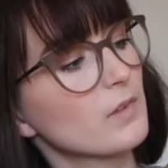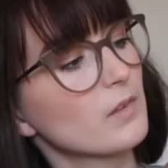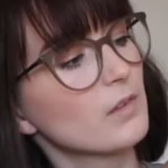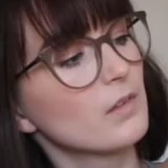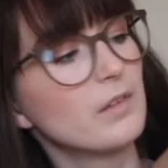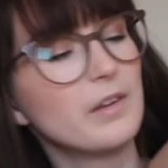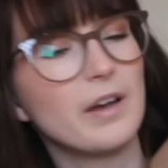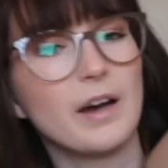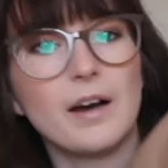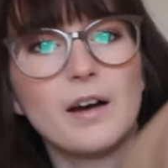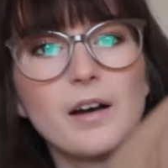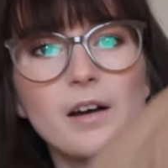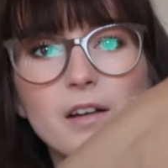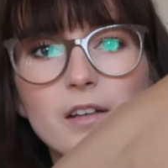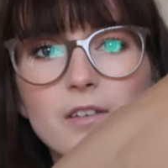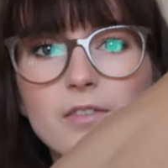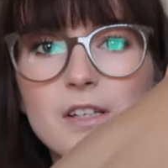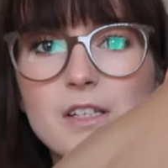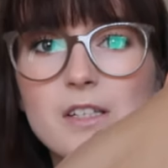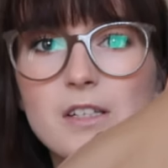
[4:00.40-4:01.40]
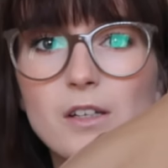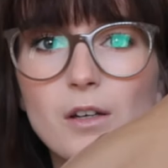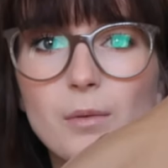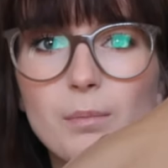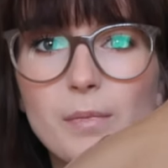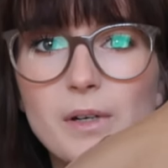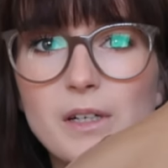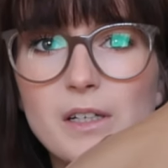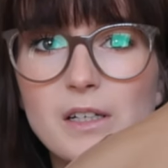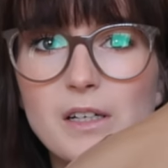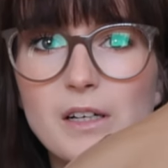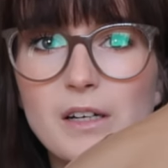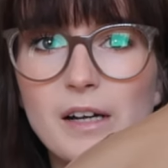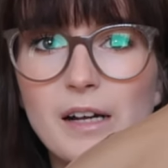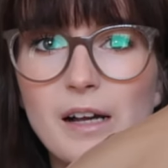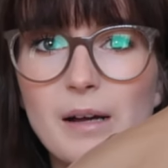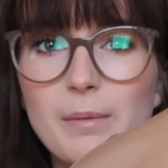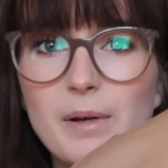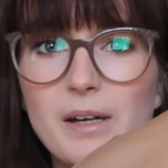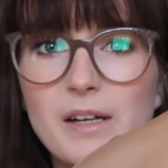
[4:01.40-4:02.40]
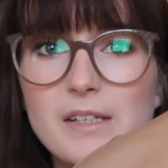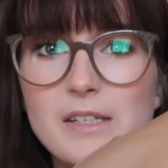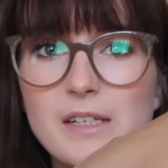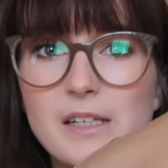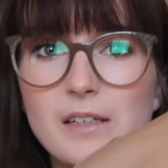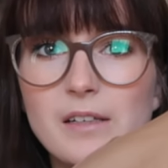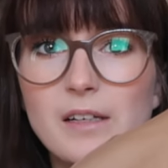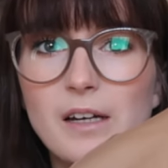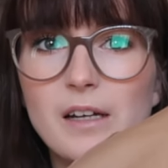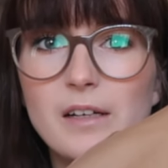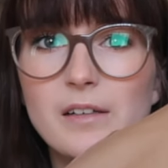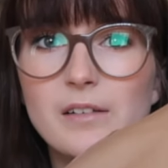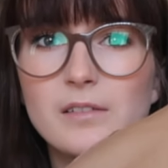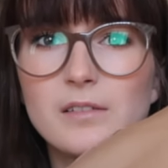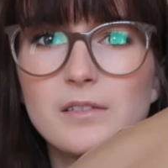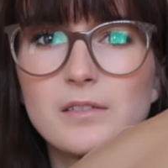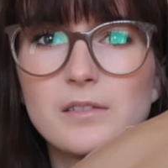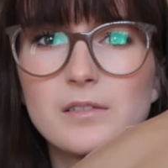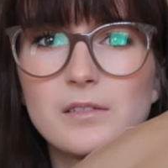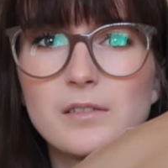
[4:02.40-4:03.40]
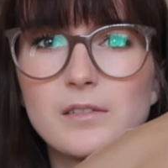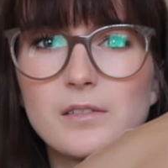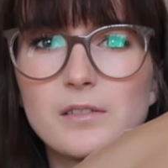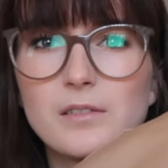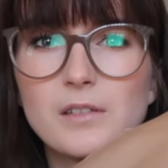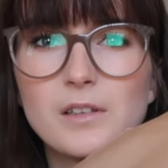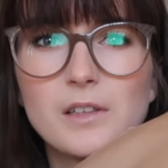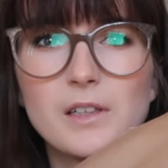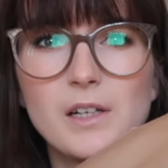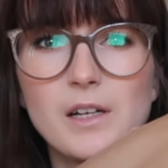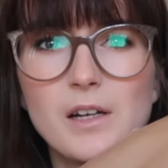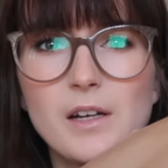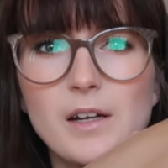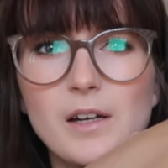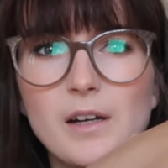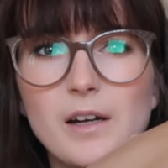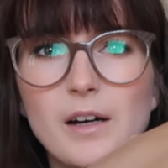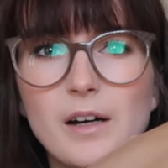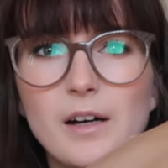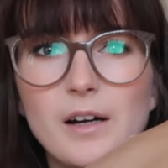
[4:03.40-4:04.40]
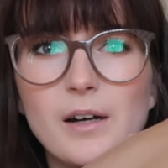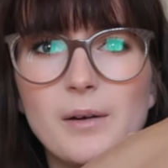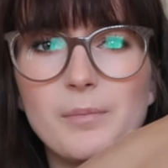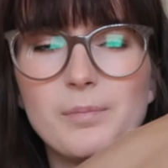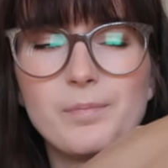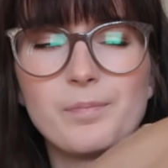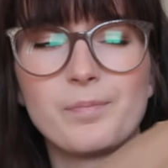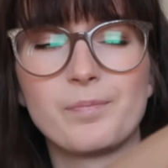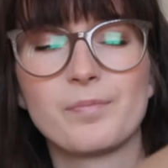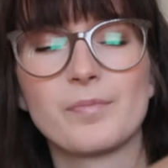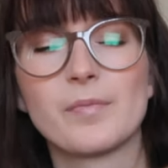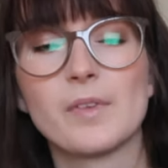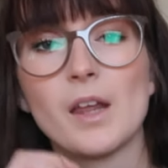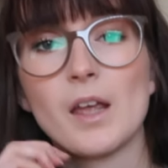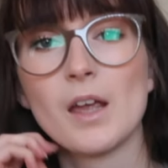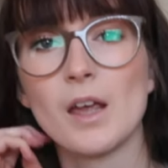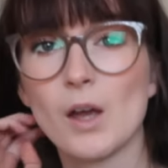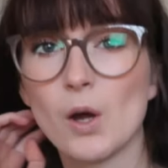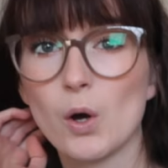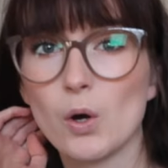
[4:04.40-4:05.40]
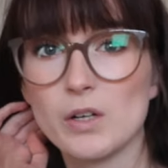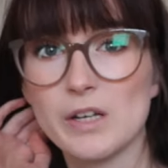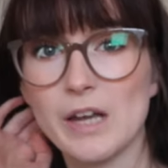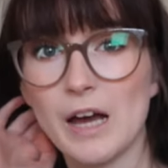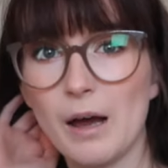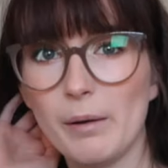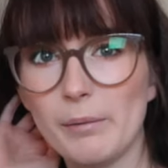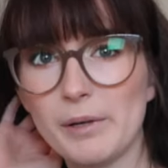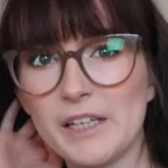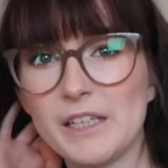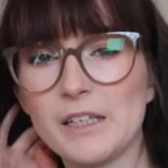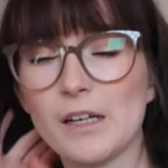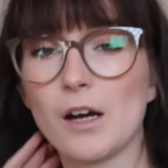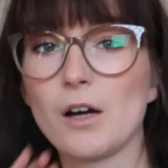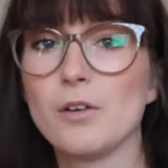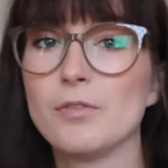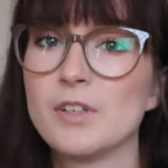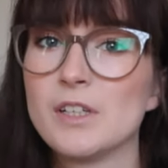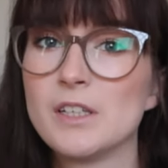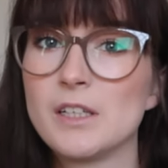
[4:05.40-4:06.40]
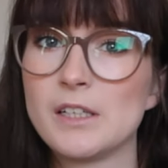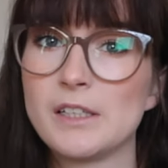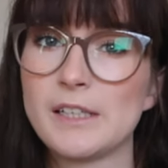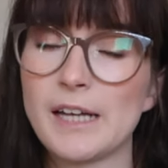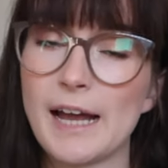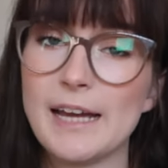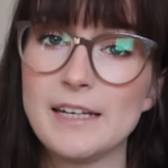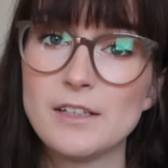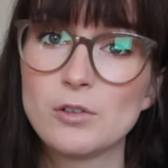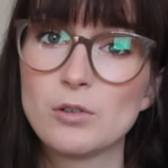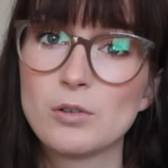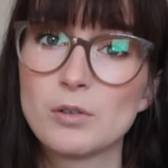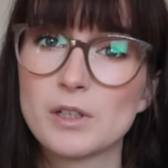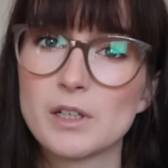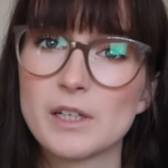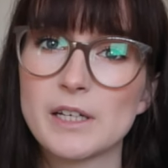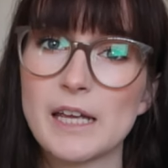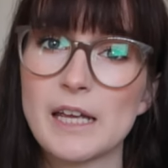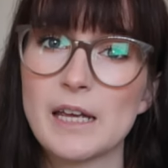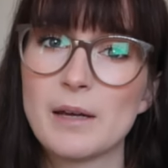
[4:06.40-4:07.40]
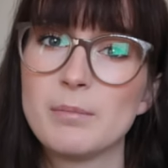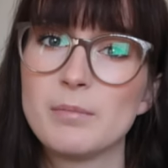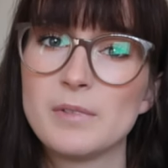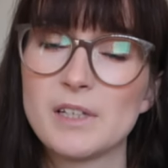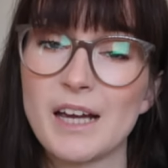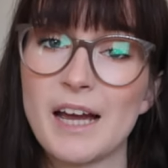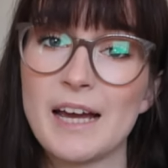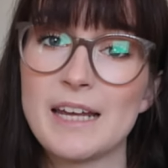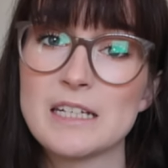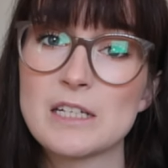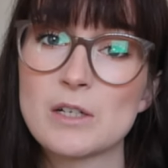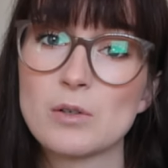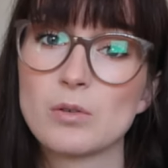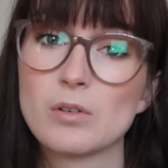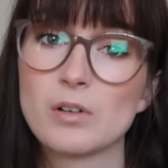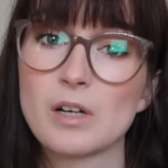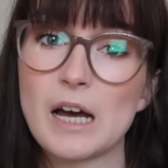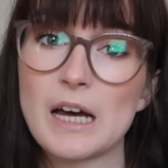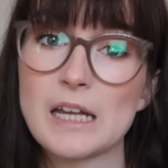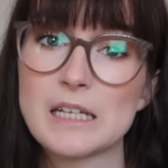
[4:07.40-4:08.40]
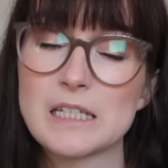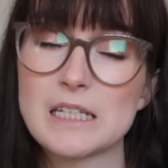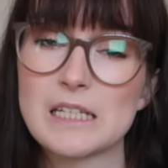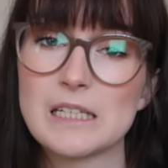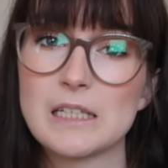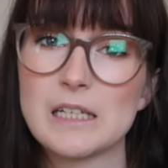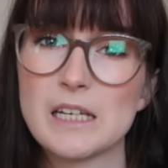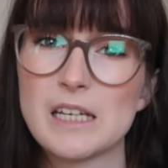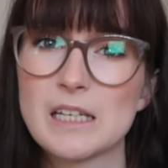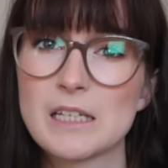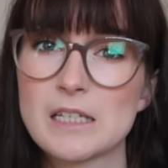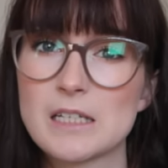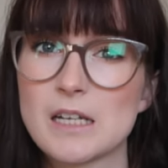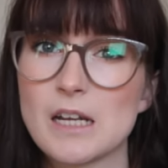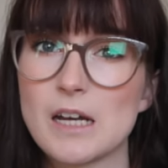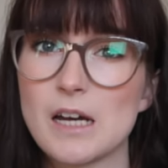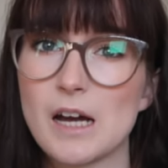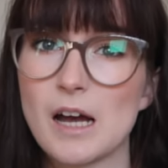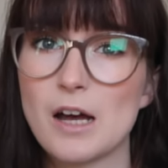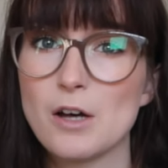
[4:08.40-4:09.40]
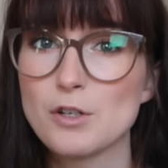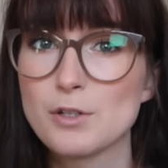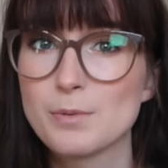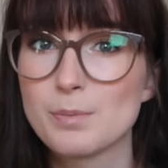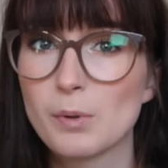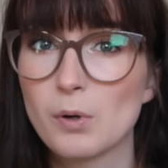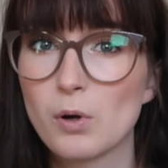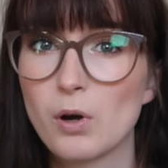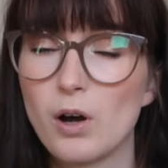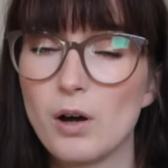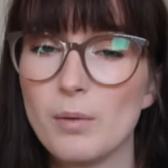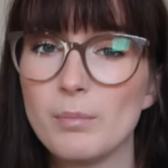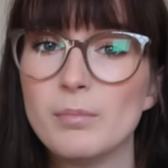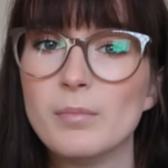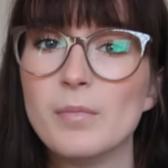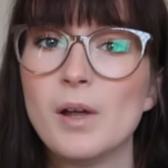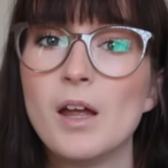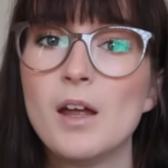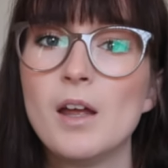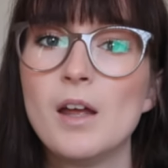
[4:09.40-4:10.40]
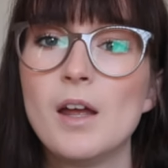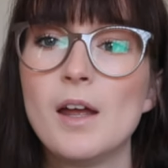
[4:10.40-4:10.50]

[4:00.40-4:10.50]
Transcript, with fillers: da, ich weiß nicht, ob man den in der Kamera sehen kann ähm, und habe ihn daraufhin in die Reinigung gegeben. Die Reinigung hat ihn nicht äh, rausbekommen.